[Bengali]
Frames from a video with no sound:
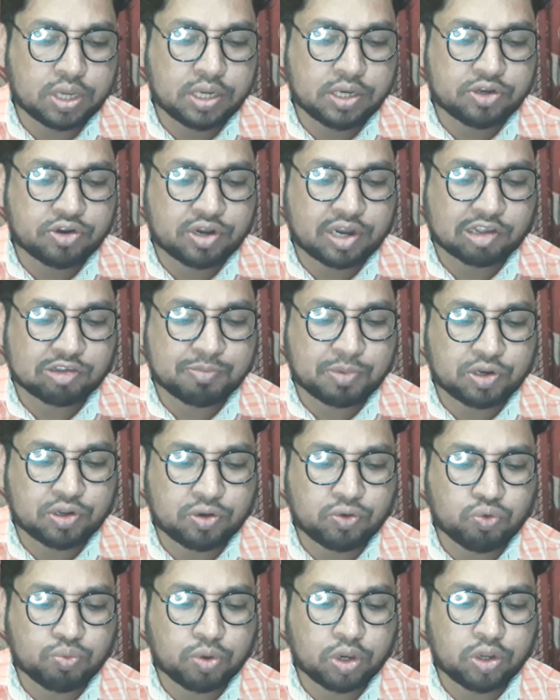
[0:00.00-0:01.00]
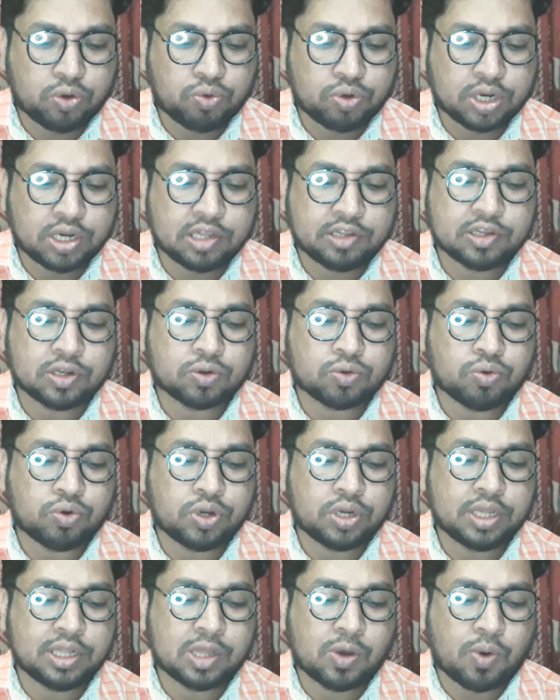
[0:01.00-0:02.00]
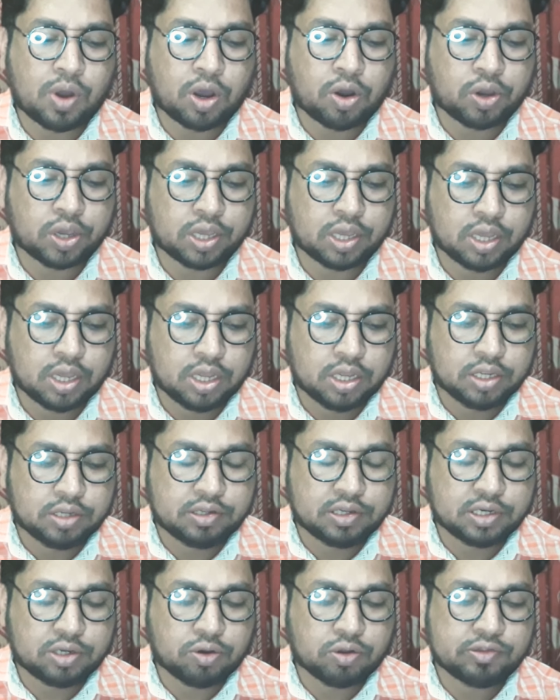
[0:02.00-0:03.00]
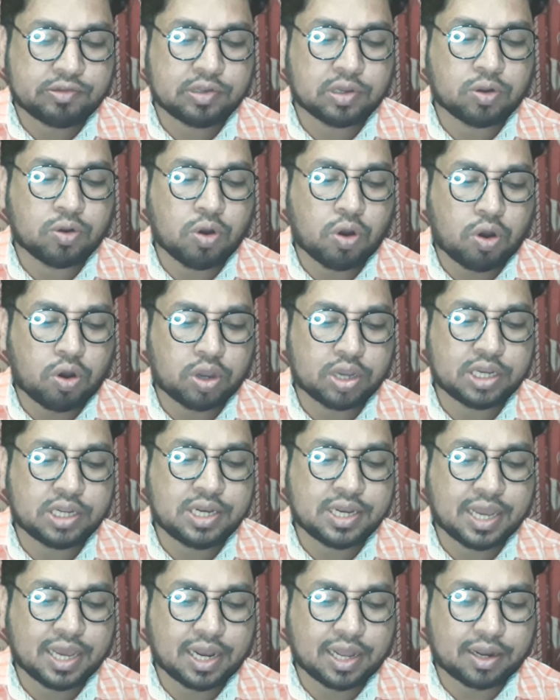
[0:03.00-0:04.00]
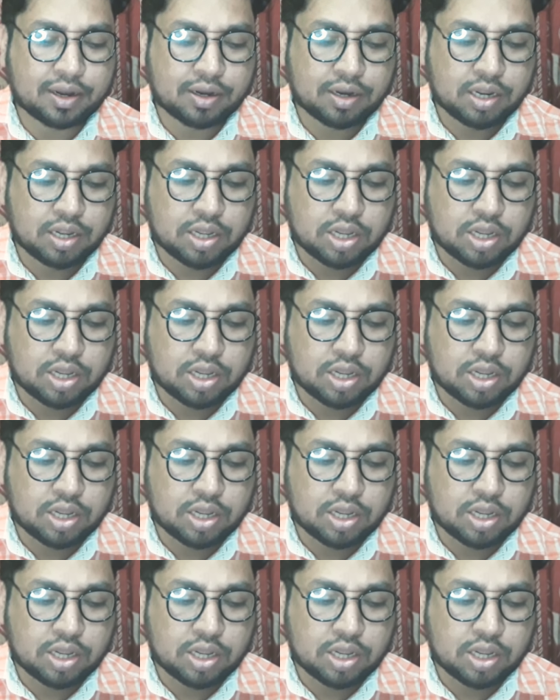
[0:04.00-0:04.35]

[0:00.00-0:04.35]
ইন্টারএক্সপিটরি উভয় রুটে নিচের কোনটি দেওয়া হয় সেটি হচ্ছে গ ইনহেলার